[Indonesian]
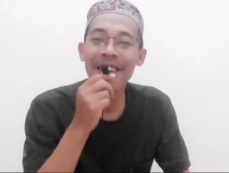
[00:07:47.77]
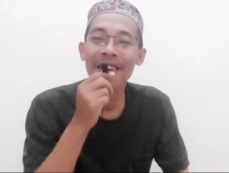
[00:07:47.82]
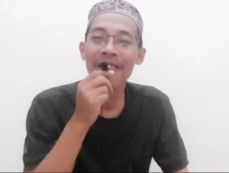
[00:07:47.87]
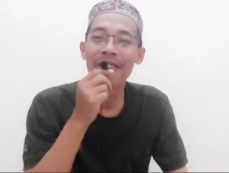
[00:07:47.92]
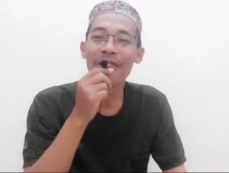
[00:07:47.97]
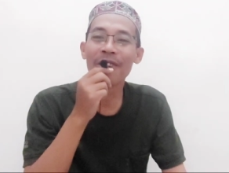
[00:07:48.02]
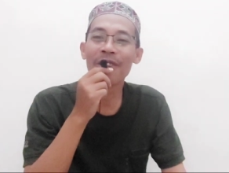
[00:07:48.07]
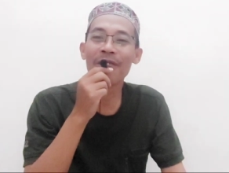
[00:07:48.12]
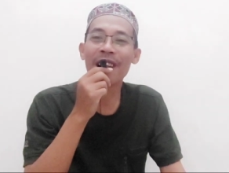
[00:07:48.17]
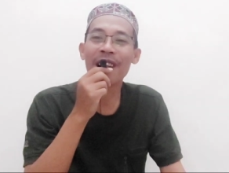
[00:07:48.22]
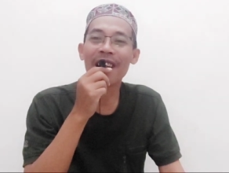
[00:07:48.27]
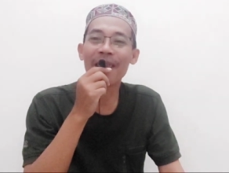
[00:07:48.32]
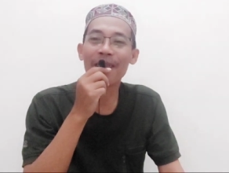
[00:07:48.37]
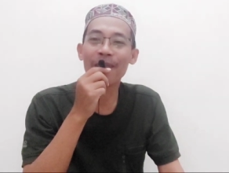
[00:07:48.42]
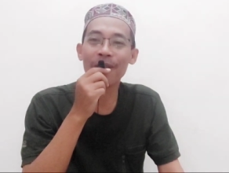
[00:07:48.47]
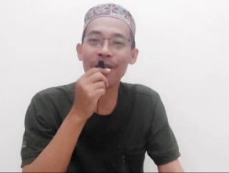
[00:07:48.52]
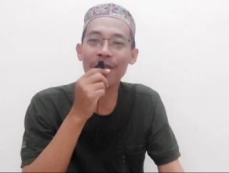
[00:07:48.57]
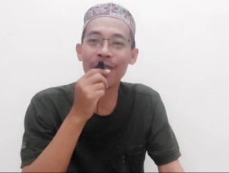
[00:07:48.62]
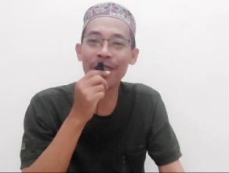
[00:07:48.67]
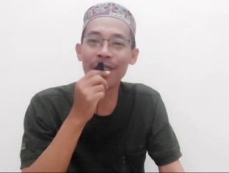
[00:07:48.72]
mohon
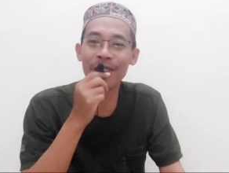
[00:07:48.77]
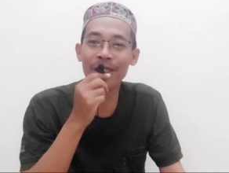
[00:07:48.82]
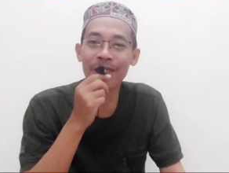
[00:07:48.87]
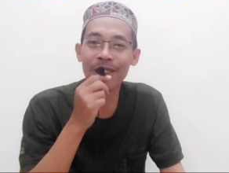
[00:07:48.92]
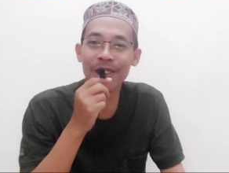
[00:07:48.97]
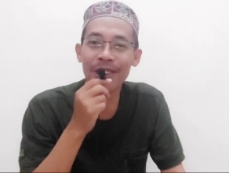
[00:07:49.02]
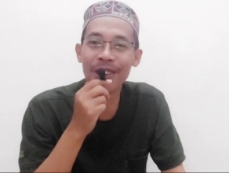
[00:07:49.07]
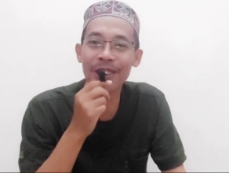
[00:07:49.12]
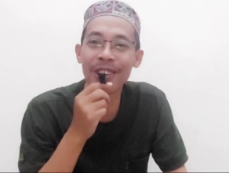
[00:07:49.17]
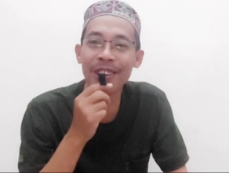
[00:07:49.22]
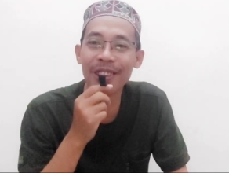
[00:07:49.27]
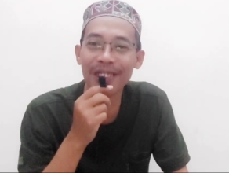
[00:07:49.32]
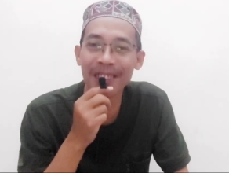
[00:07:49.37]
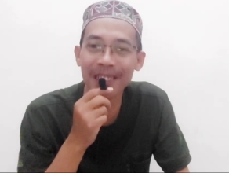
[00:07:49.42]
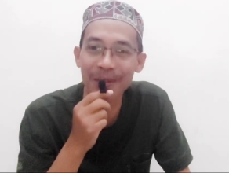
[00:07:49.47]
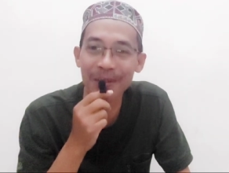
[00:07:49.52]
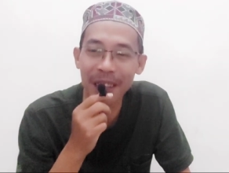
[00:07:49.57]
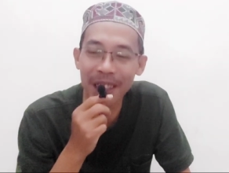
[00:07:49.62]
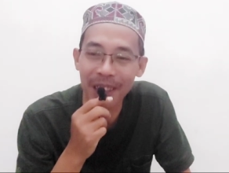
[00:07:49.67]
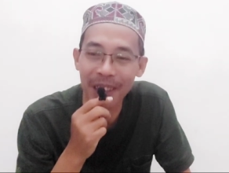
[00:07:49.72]
maaf untuk
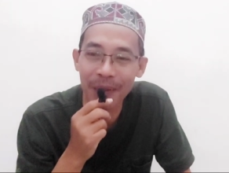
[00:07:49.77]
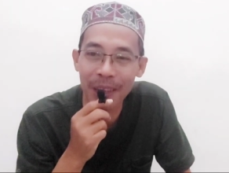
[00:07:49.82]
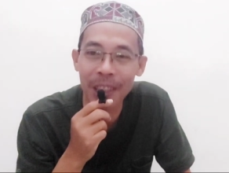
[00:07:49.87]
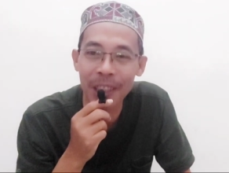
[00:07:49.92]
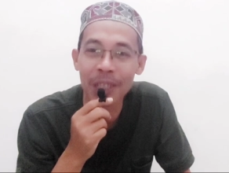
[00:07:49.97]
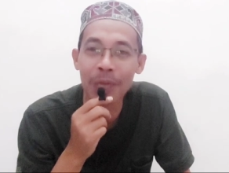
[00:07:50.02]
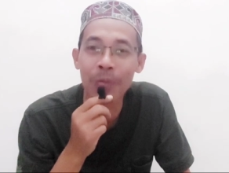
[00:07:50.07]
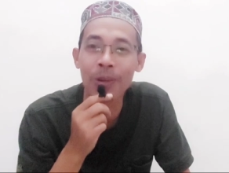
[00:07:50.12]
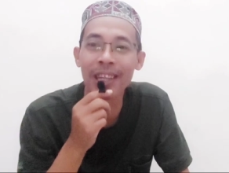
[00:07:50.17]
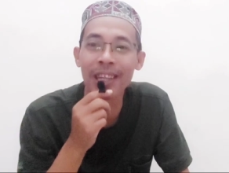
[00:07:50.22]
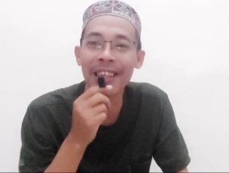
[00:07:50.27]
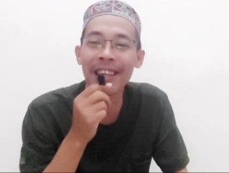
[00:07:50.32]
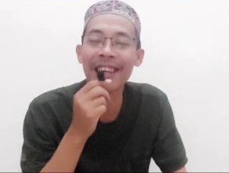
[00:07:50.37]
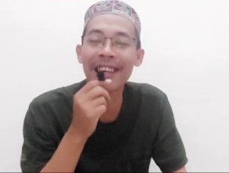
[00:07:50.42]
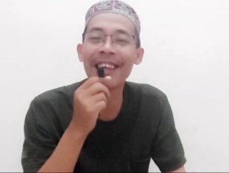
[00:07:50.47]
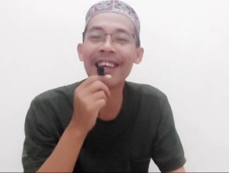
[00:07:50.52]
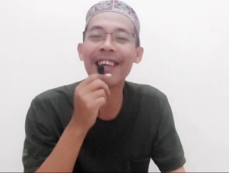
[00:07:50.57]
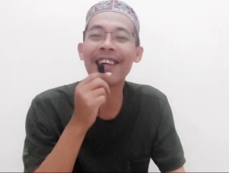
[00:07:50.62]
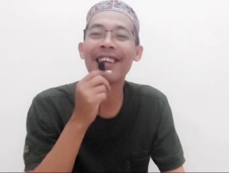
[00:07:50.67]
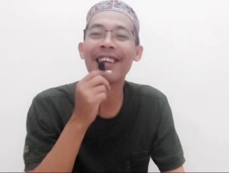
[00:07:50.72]
teman-teman
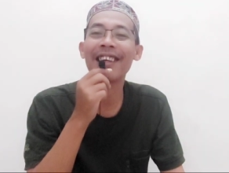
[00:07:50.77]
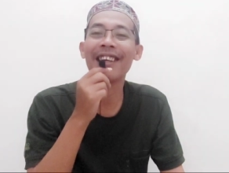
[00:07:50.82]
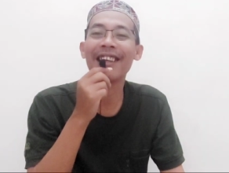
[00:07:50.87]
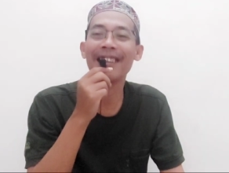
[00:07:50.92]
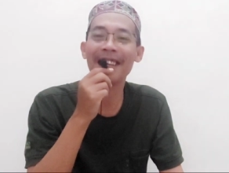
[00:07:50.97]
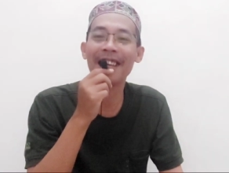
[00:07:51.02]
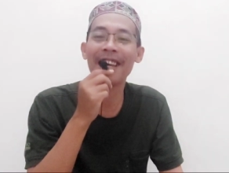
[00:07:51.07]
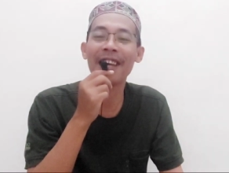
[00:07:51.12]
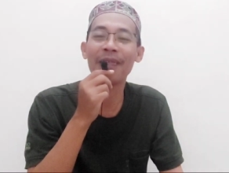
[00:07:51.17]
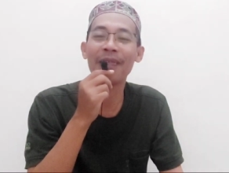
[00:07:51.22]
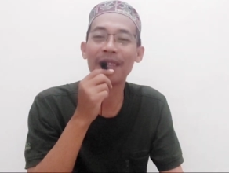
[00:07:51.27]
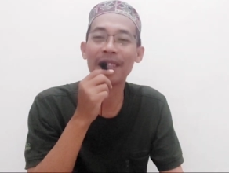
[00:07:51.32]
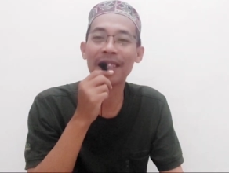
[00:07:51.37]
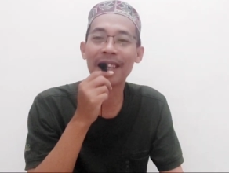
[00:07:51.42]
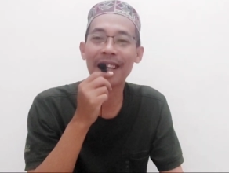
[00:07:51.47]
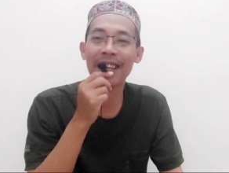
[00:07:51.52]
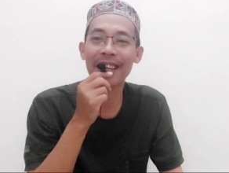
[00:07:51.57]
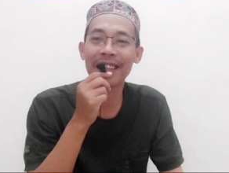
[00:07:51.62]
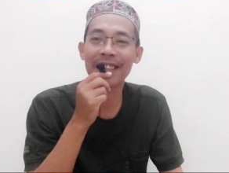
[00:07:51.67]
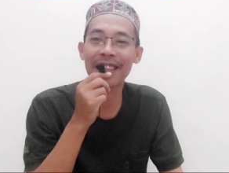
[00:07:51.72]
semuanya. Ini yang
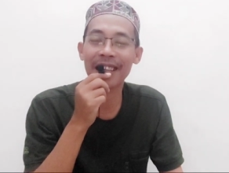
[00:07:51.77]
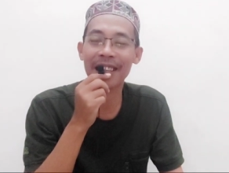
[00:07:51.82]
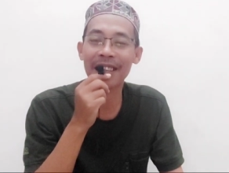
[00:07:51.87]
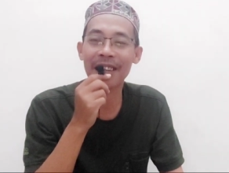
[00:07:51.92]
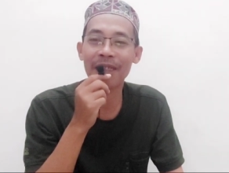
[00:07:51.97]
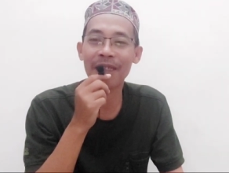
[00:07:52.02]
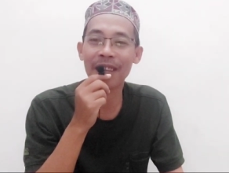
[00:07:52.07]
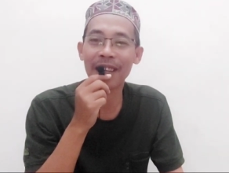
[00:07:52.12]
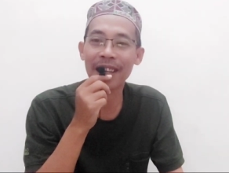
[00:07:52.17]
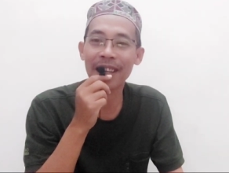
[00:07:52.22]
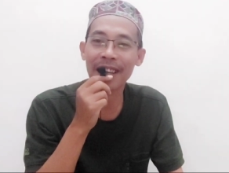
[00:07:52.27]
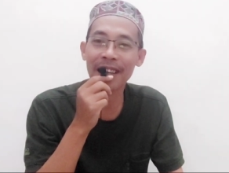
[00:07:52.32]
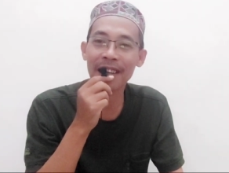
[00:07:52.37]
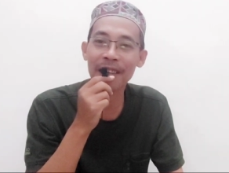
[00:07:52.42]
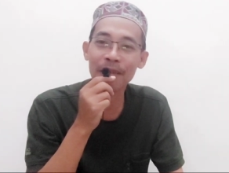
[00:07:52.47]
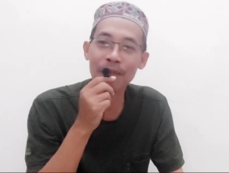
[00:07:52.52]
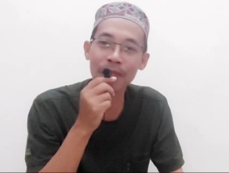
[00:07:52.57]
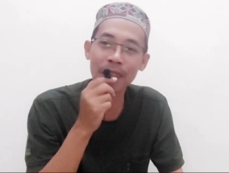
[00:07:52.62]
bisa saya sampaikan.